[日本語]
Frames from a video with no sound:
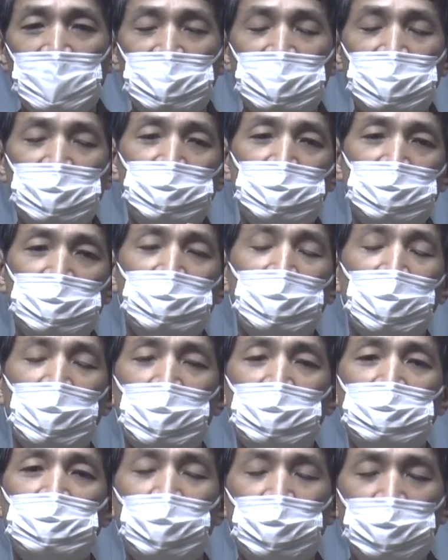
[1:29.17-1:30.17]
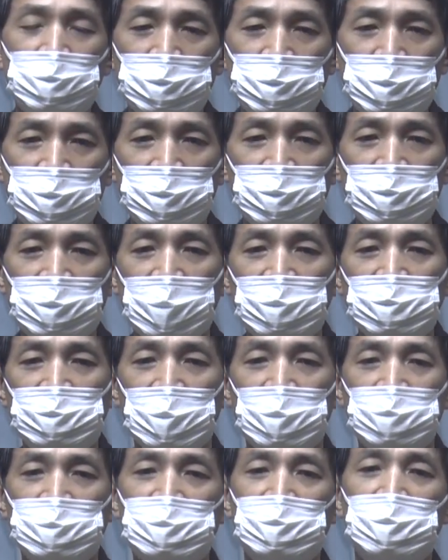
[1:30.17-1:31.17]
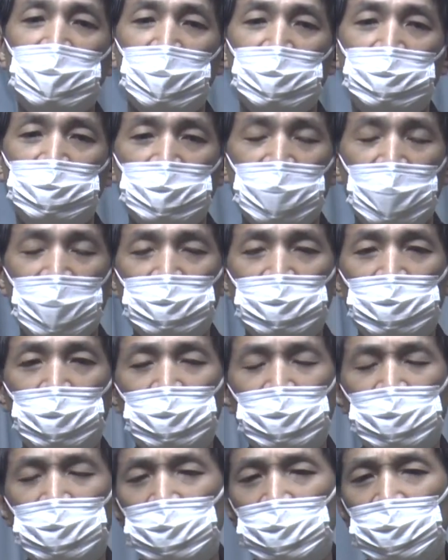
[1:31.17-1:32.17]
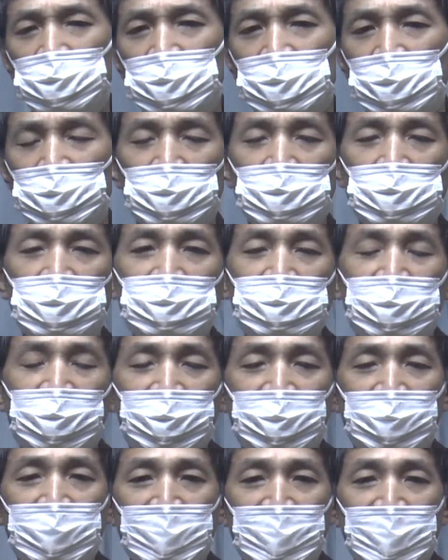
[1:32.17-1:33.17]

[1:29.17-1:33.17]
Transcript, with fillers: 自分の所有ないしは支配の対象とするっていうものですね